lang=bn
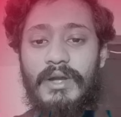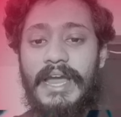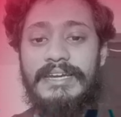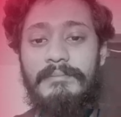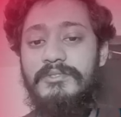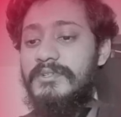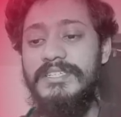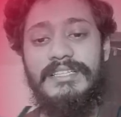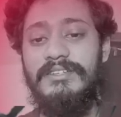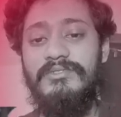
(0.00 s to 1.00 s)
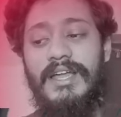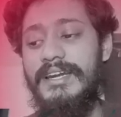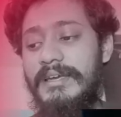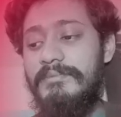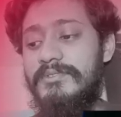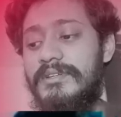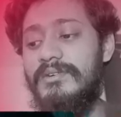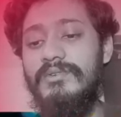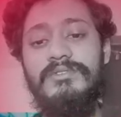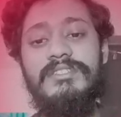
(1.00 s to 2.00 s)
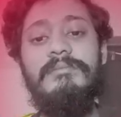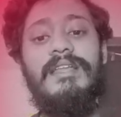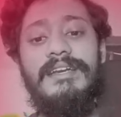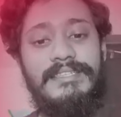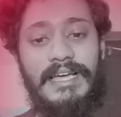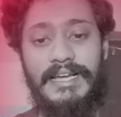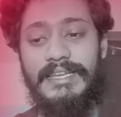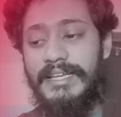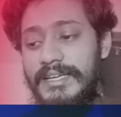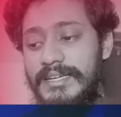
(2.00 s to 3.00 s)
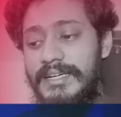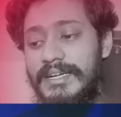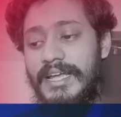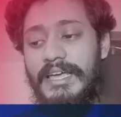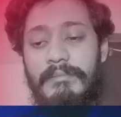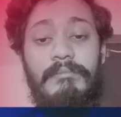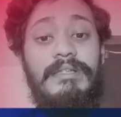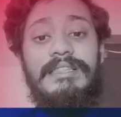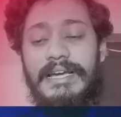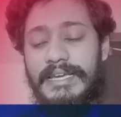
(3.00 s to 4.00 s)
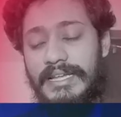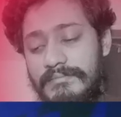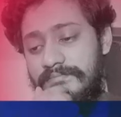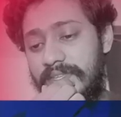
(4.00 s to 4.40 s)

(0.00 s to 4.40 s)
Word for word: একটা এপিসোডের সাথে কিন্তু আরেকটা এপিসোডের কোনো সিমিলারিটি থাকে না হ্যাঁ বা মিল থাকে না